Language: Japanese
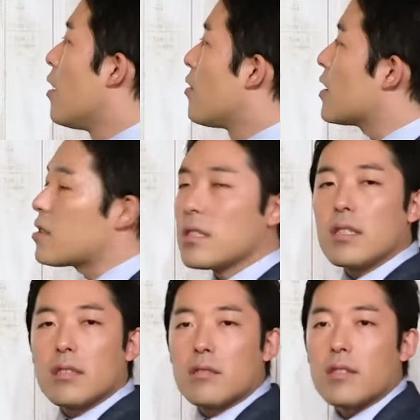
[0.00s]
同
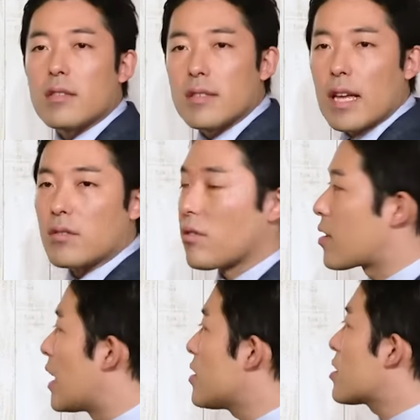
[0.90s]
じくですねその
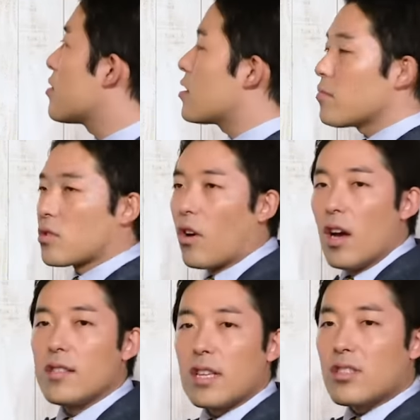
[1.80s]
建築事務所を
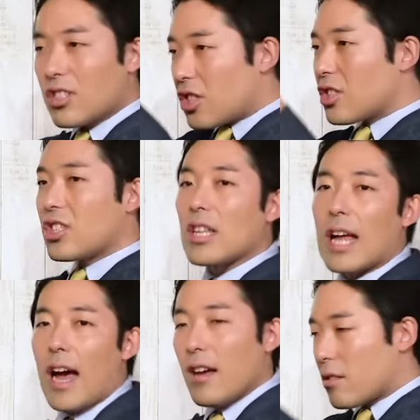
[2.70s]
設立してた